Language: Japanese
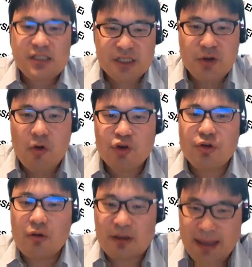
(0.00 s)
自
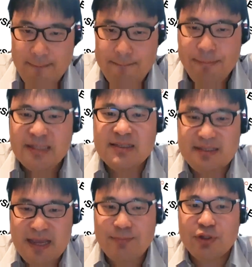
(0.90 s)
国の原発
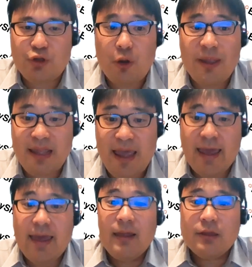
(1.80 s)
全部止め
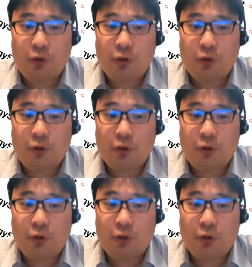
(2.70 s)
て、